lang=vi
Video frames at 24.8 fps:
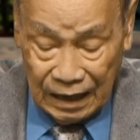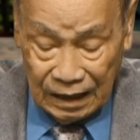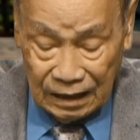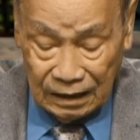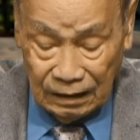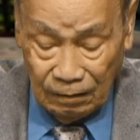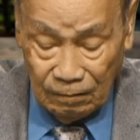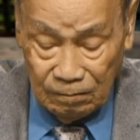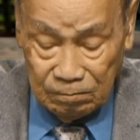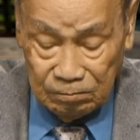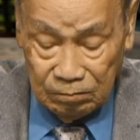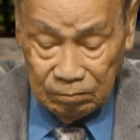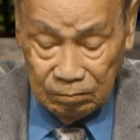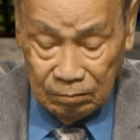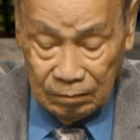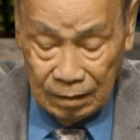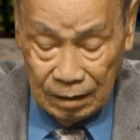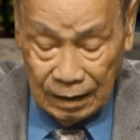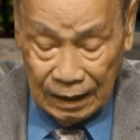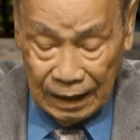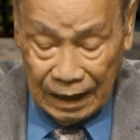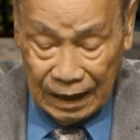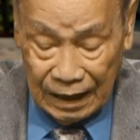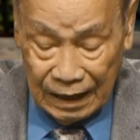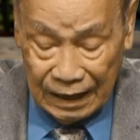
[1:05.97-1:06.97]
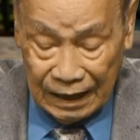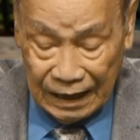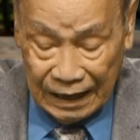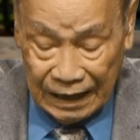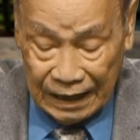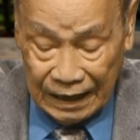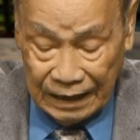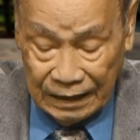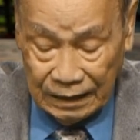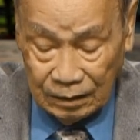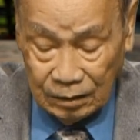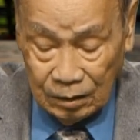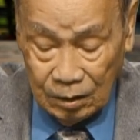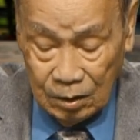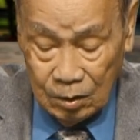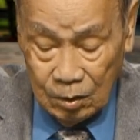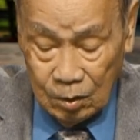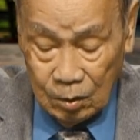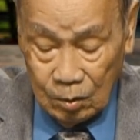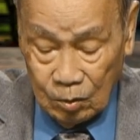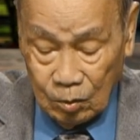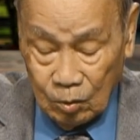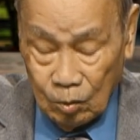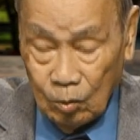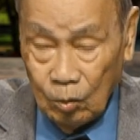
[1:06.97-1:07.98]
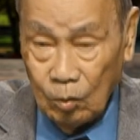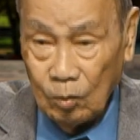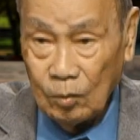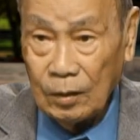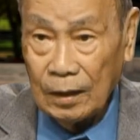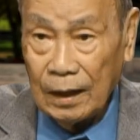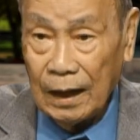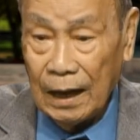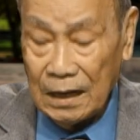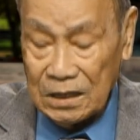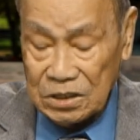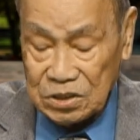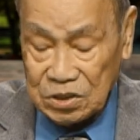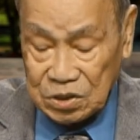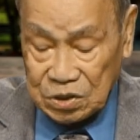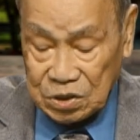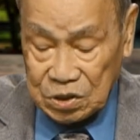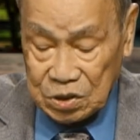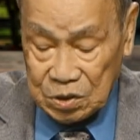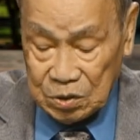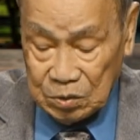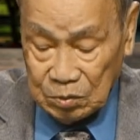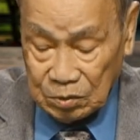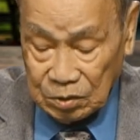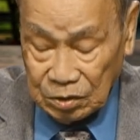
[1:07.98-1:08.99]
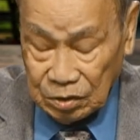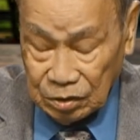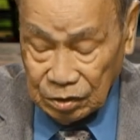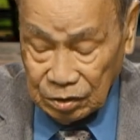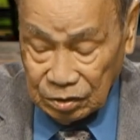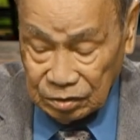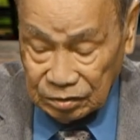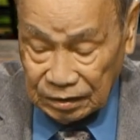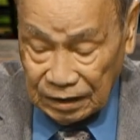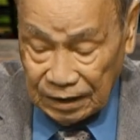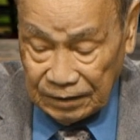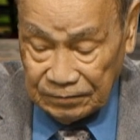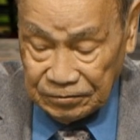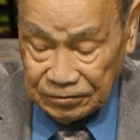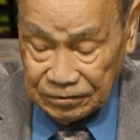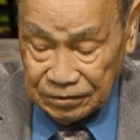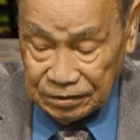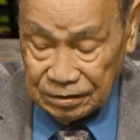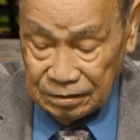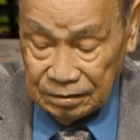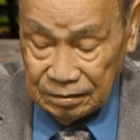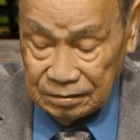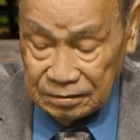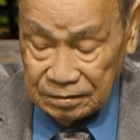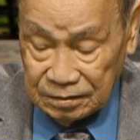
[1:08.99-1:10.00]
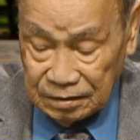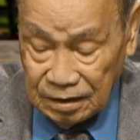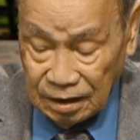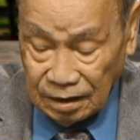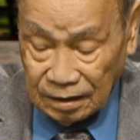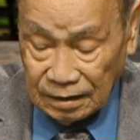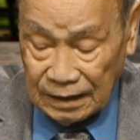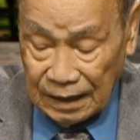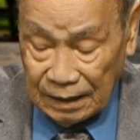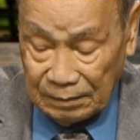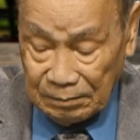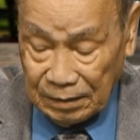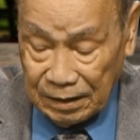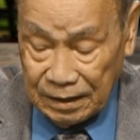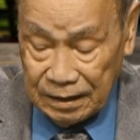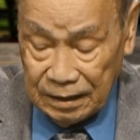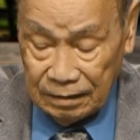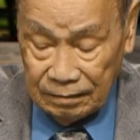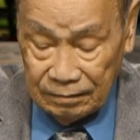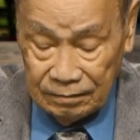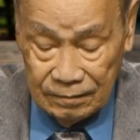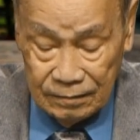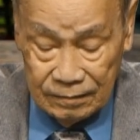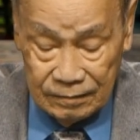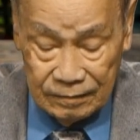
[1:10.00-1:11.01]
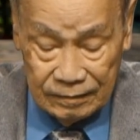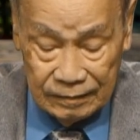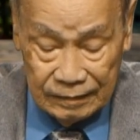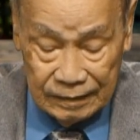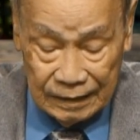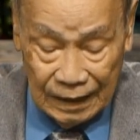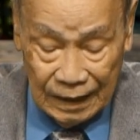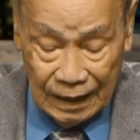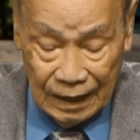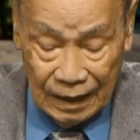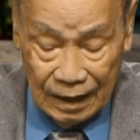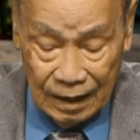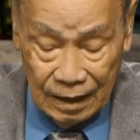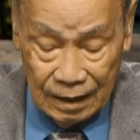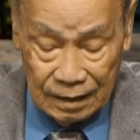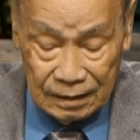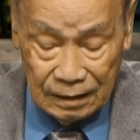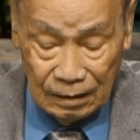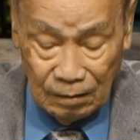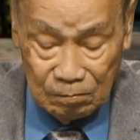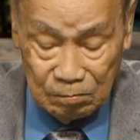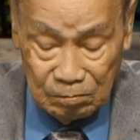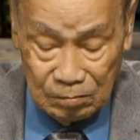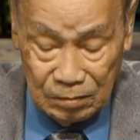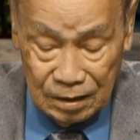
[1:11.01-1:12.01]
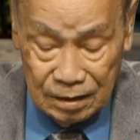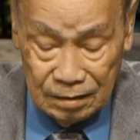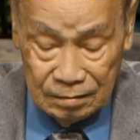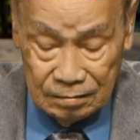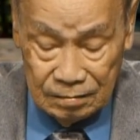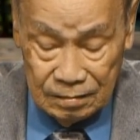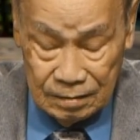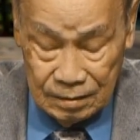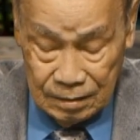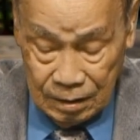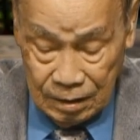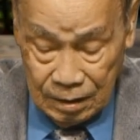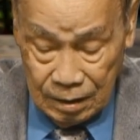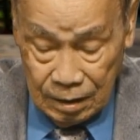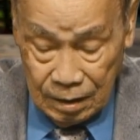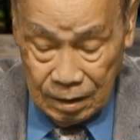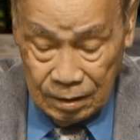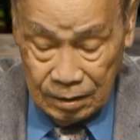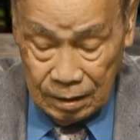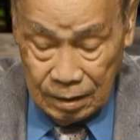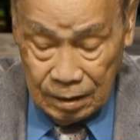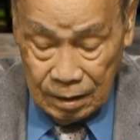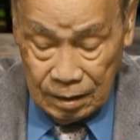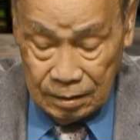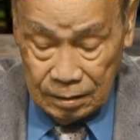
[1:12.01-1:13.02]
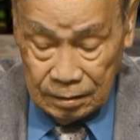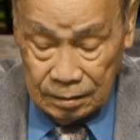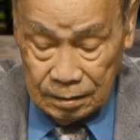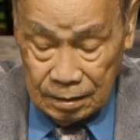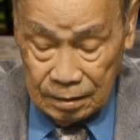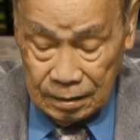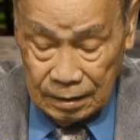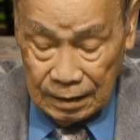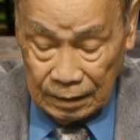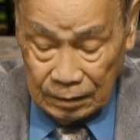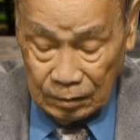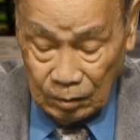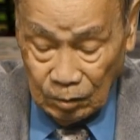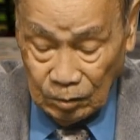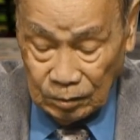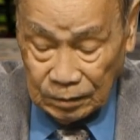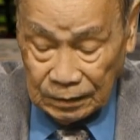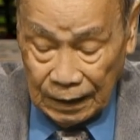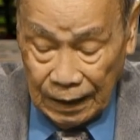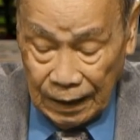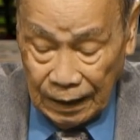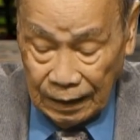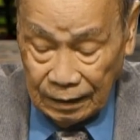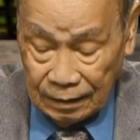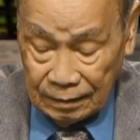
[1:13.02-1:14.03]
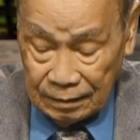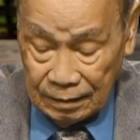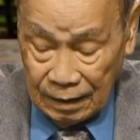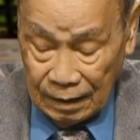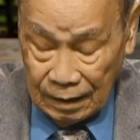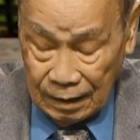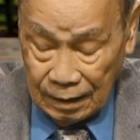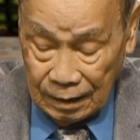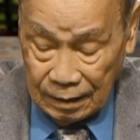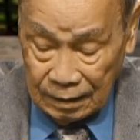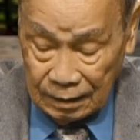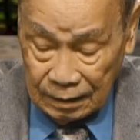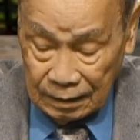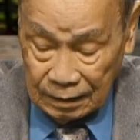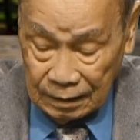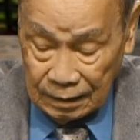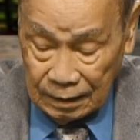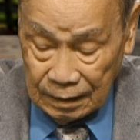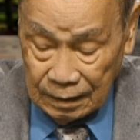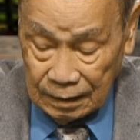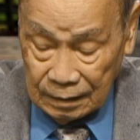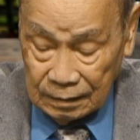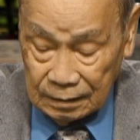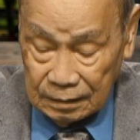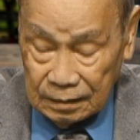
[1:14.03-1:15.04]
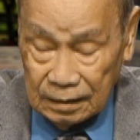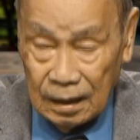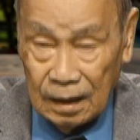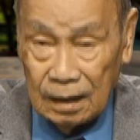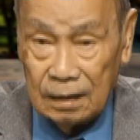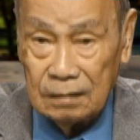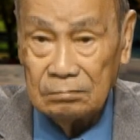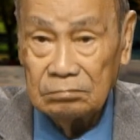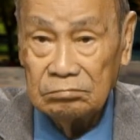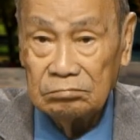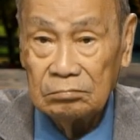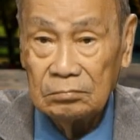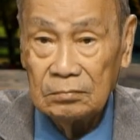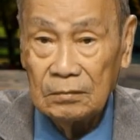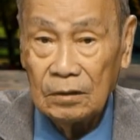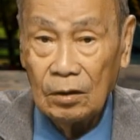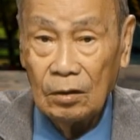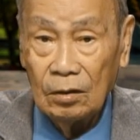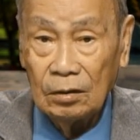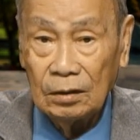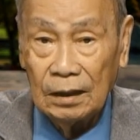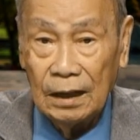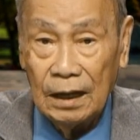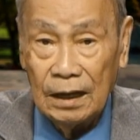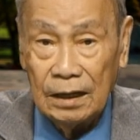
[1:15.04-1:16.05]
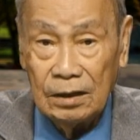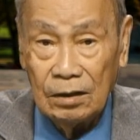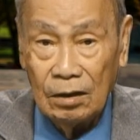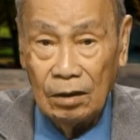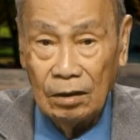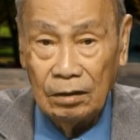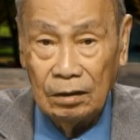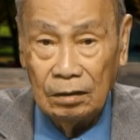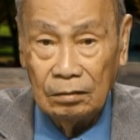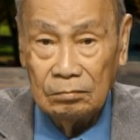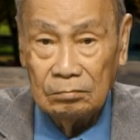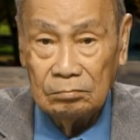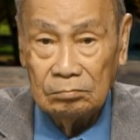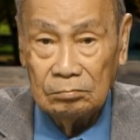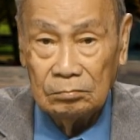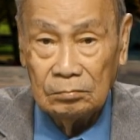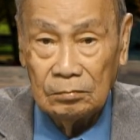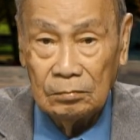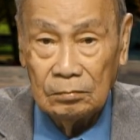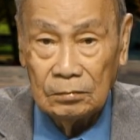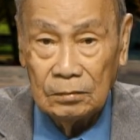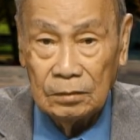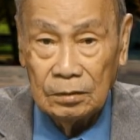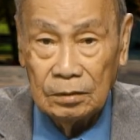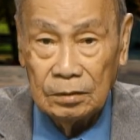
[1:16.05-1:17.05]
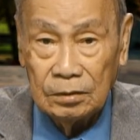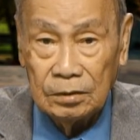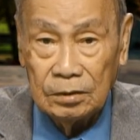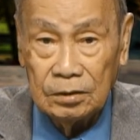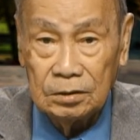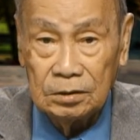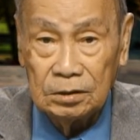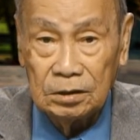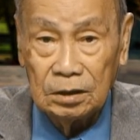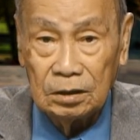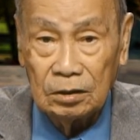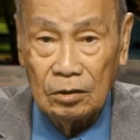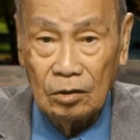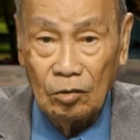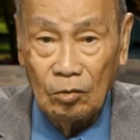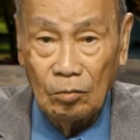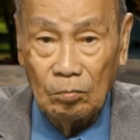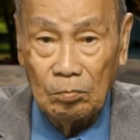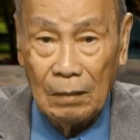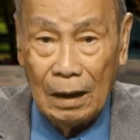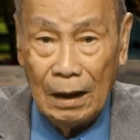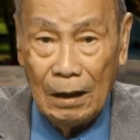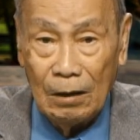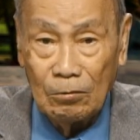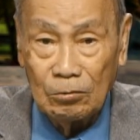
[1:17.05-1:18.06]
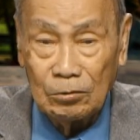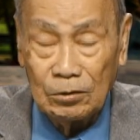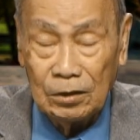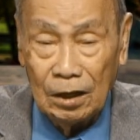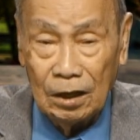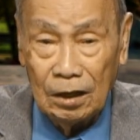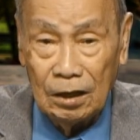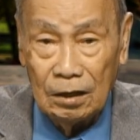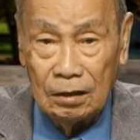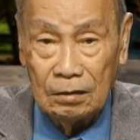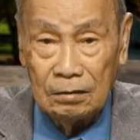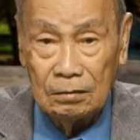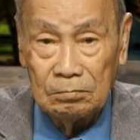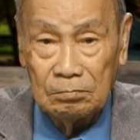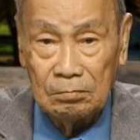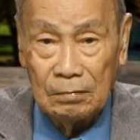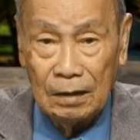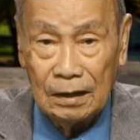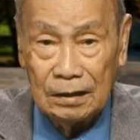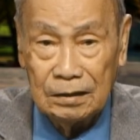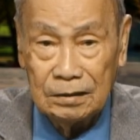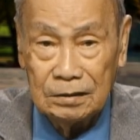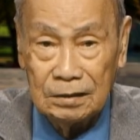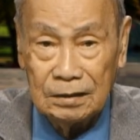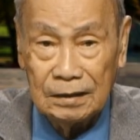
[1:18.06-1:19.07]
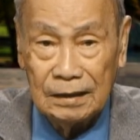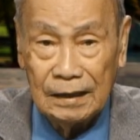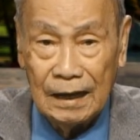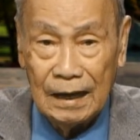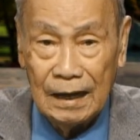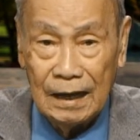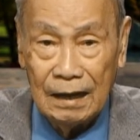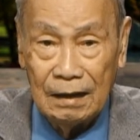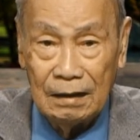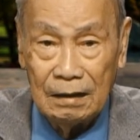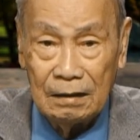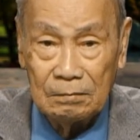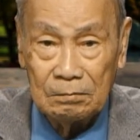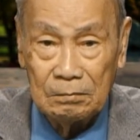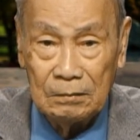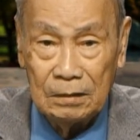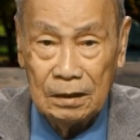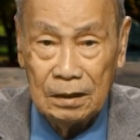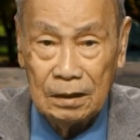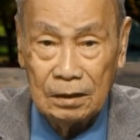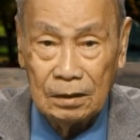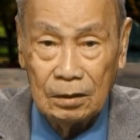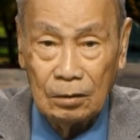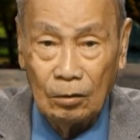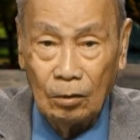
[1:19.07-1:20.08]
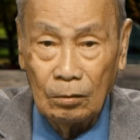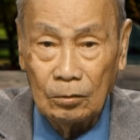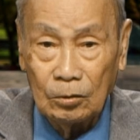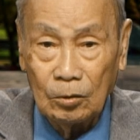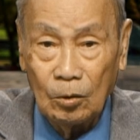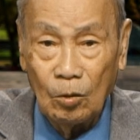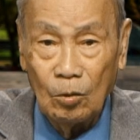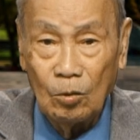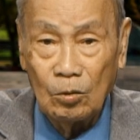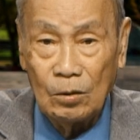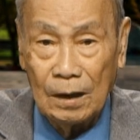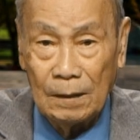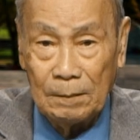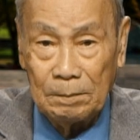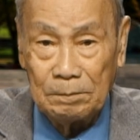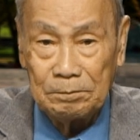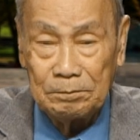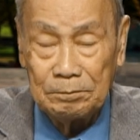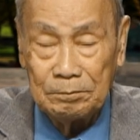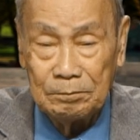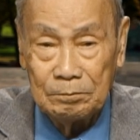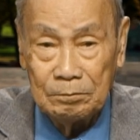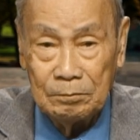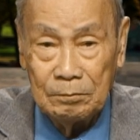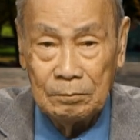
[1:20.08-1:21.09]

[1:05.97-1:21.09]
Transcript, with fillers: không, hàng hải của các siêu cường Tây phương, nhất là Mỹ và đồng minh và đối tác, nên có thể nói chưa bao giờ mà nước Nga bị cô lập,